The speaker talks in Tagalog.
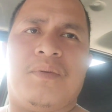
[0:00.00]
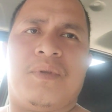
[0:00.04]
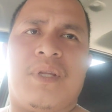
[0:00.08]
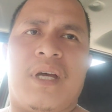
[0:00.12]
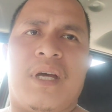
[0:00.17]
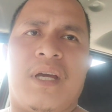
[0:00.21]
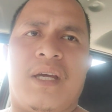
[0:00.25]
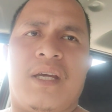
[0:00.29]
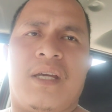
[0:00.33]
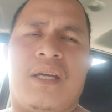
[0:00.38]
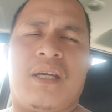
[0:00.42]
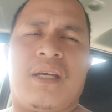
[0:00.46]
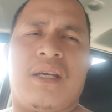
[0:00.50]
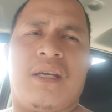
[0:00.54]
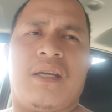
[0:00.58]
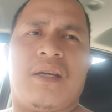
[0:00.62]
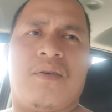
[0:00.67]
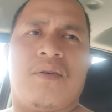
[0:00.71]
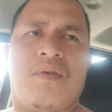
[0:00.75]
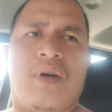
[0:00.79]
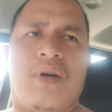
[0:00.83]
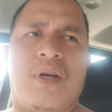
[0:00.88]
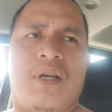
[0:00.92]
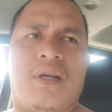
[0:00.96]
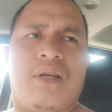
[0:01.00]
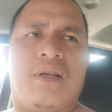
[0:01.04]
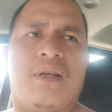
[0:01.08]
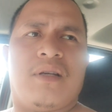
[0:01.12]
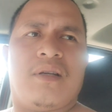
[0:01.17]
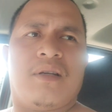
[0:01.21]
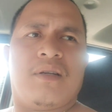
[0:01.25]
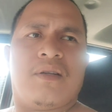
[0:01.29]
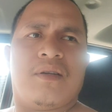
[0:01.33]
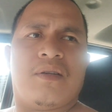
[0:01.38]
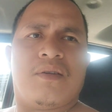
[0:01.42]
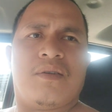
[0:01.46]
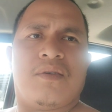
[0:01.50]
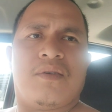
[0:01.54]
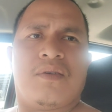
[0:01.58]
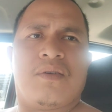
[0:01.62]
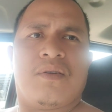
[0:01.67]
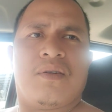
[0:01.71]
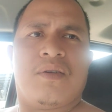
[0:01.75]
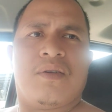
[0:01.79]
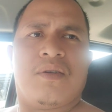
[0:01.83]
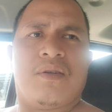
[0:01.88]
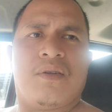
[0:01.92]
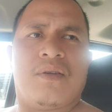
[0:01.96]
tay kuan
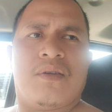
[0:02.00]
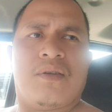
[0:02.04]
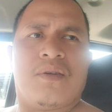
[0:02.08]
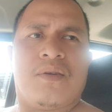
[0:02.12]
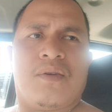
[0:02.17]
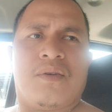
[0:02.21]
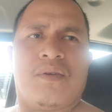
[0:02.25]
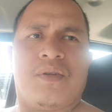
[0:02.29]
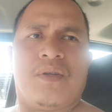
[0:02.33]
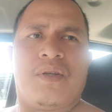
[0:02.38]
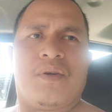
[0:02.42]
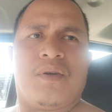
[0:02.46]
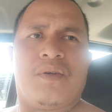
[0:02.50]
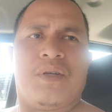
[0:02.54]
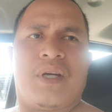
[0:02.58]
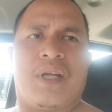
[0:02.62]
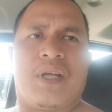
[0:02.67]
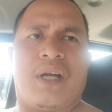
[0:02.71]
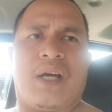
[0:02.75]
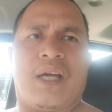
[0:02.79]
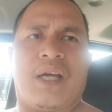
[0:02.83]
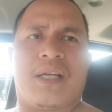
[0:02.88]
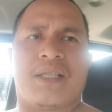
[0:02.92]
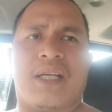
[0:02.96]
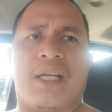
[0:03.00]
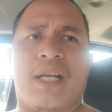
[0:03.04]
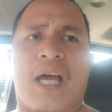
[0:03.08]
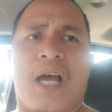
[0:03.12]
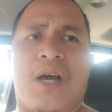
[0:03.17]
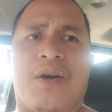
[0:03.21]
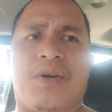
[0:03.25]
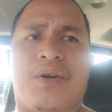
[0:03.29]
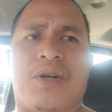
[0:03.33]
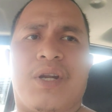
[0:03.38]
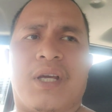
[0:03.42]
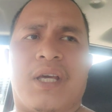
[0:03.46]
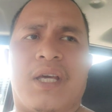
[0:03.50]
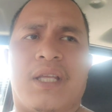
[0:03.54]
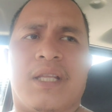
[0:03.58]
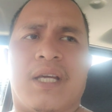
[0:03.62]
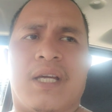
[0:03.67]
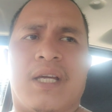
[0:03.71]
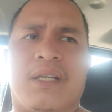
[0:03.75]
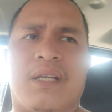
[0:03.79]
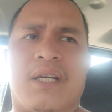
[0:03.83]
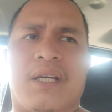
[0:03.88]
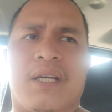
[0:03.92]
nya guys kinakoy nakitaan